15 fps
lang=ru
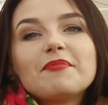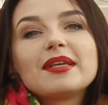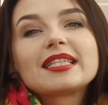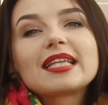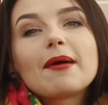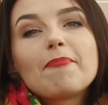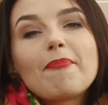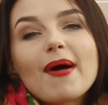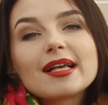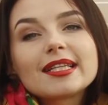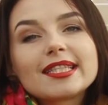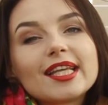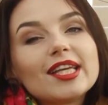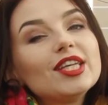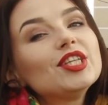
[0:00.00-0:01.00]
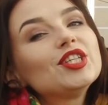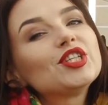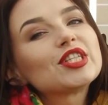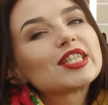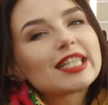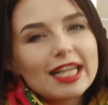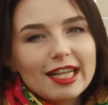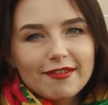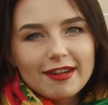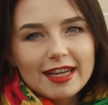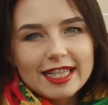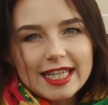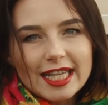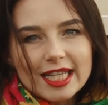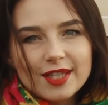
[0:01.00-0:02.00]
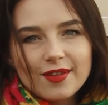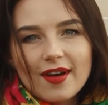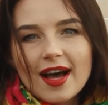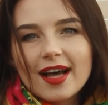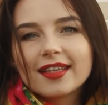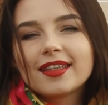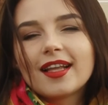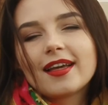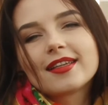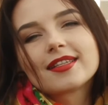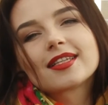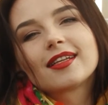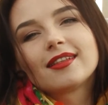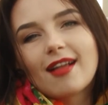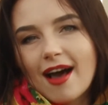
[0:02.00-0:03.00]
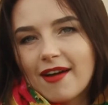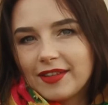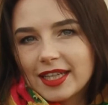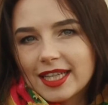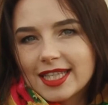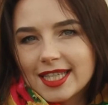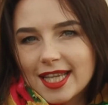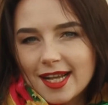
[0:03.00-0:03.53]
Безопасное и счастливое детство – одна из главных